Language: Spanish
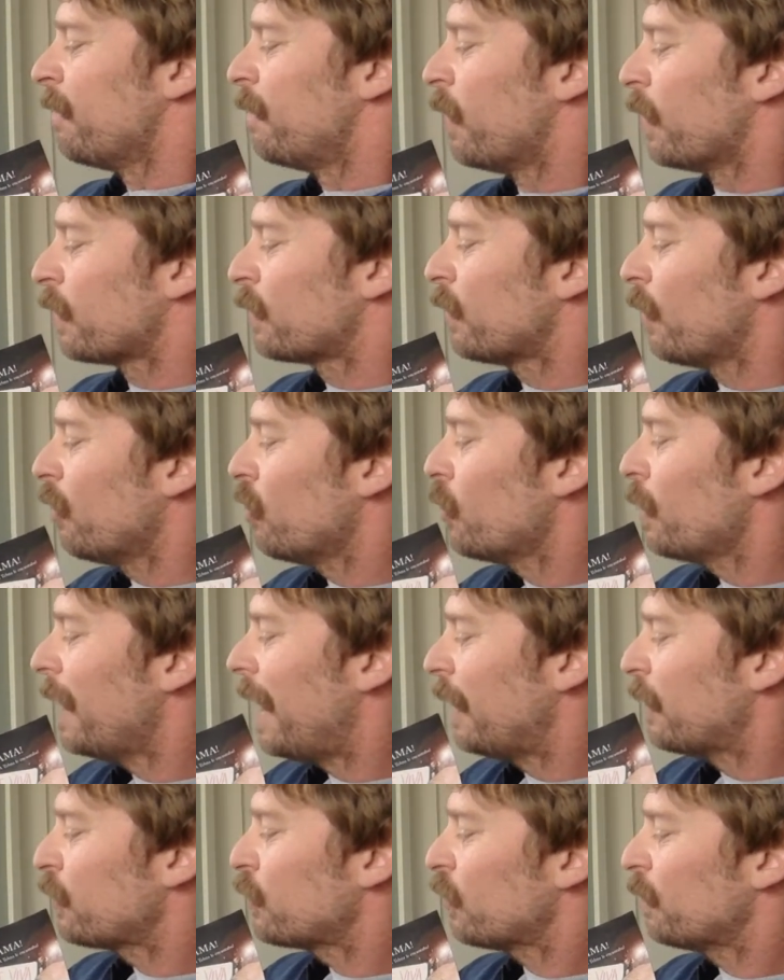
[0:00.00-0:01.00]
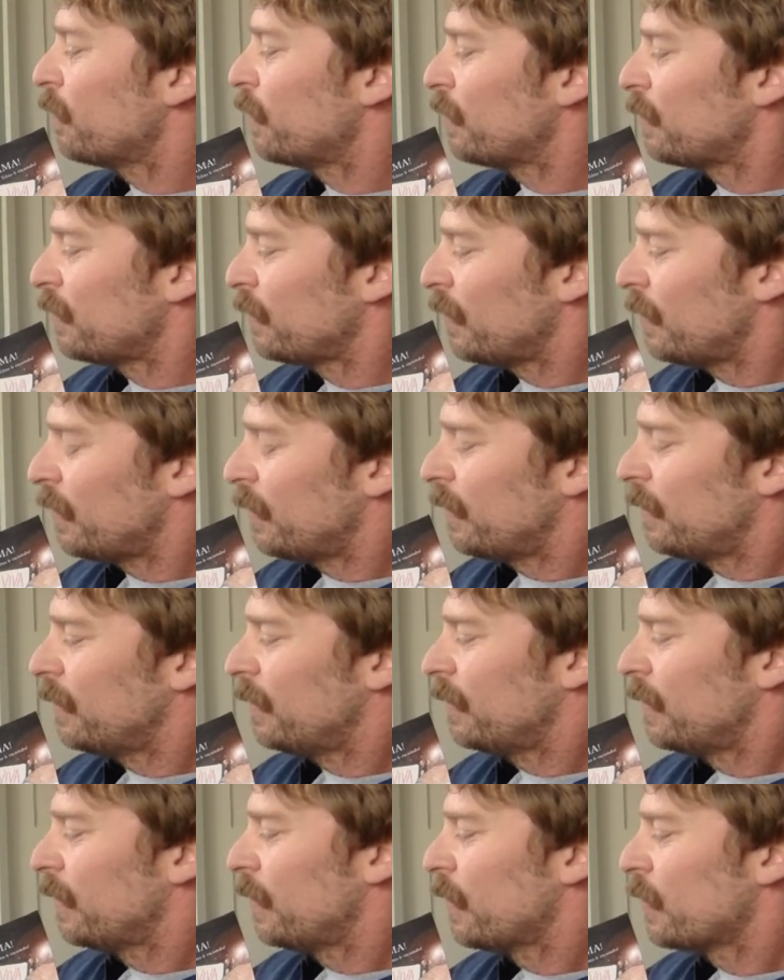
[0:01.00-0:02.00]
Por todo el ancho
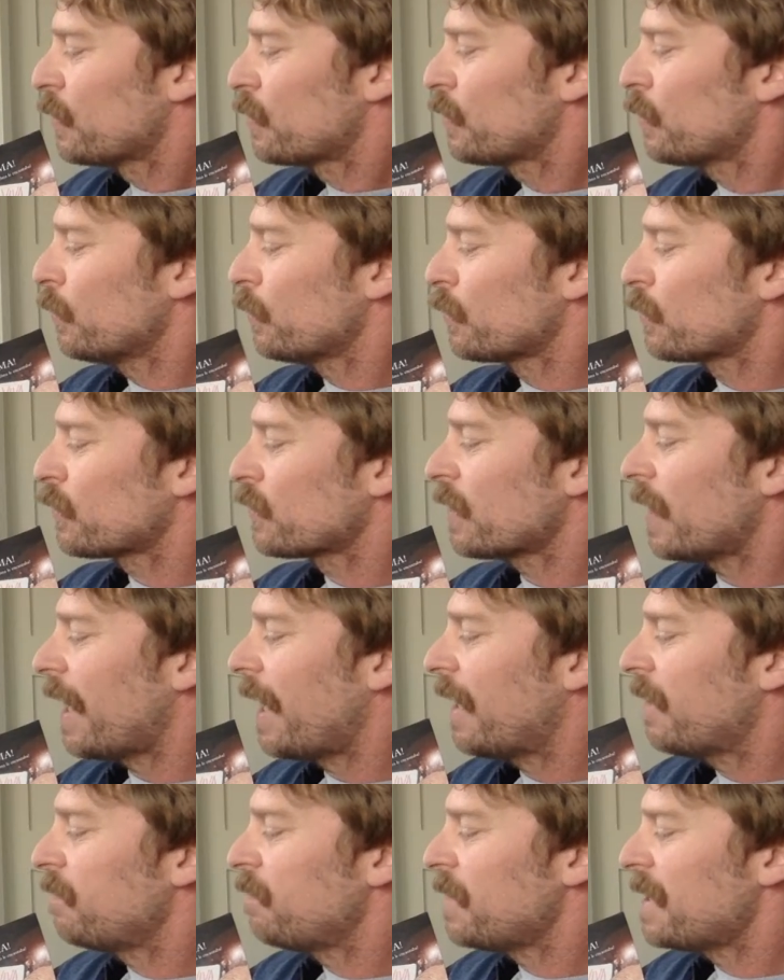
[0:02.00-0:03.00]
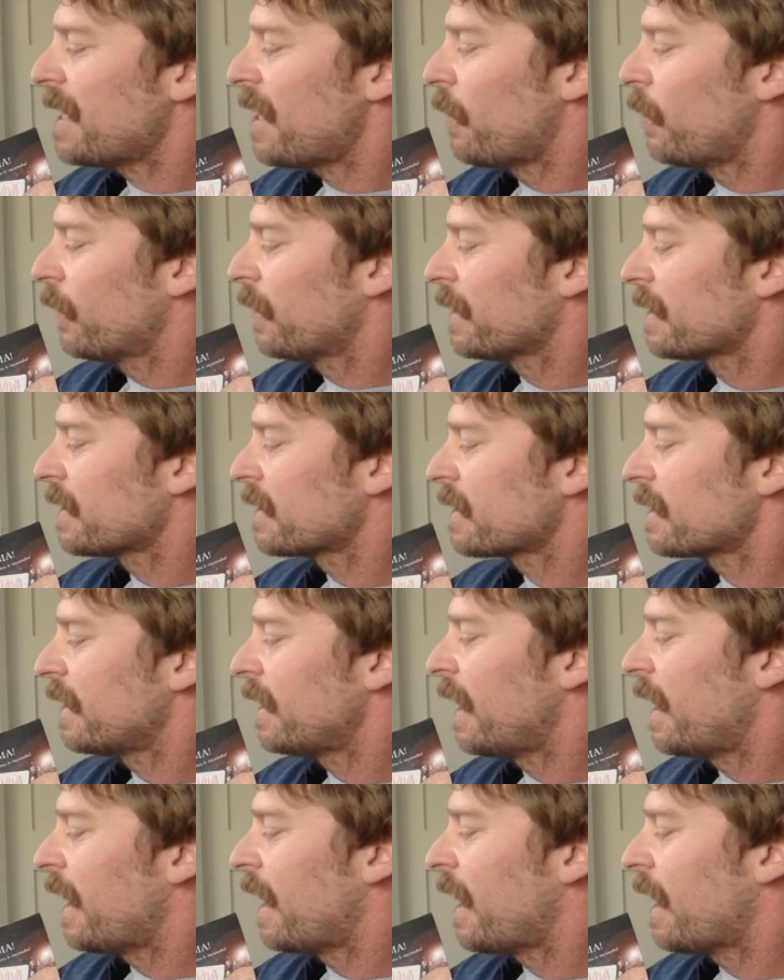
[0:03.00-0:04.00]
mundo sus admiradores
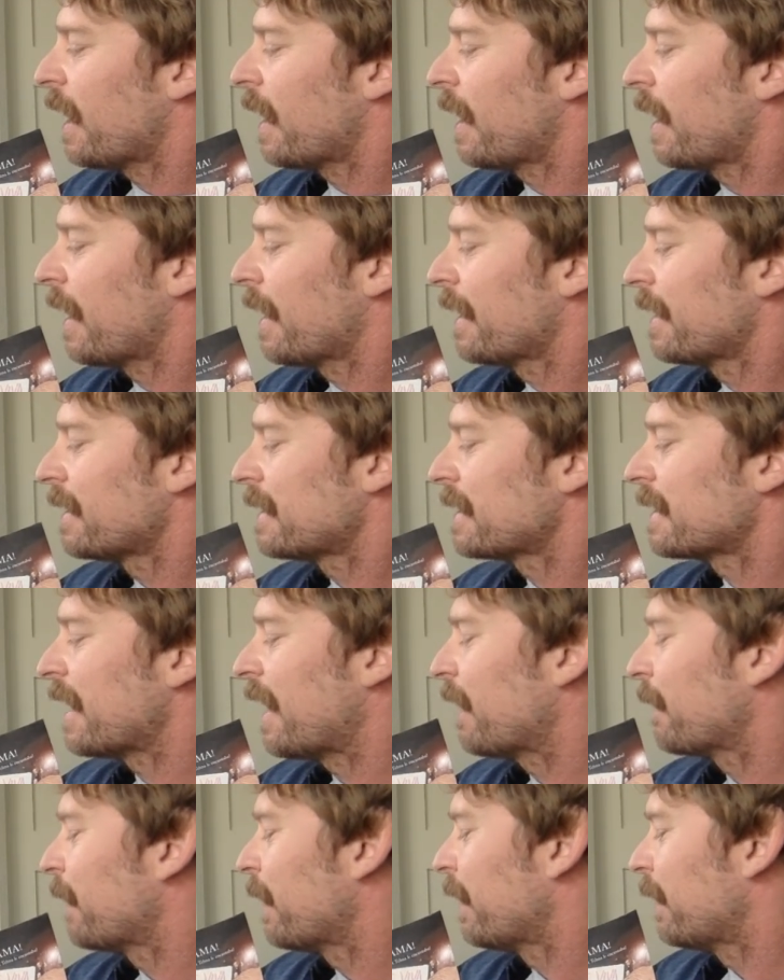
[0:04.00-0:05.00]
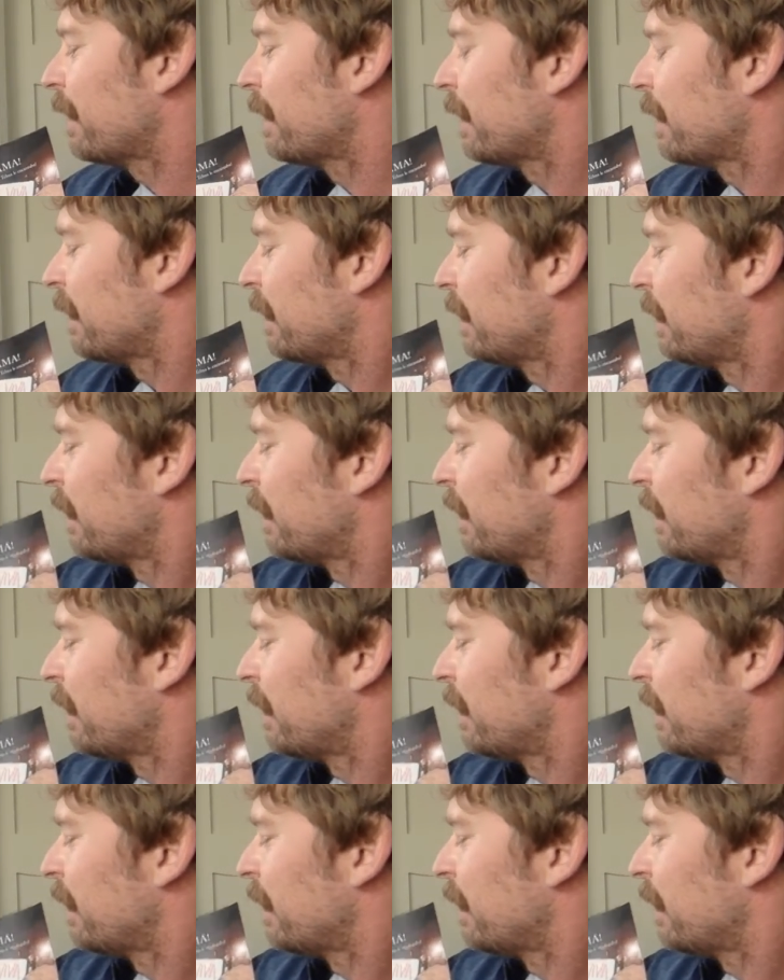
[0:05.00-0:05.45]
la agajezaban.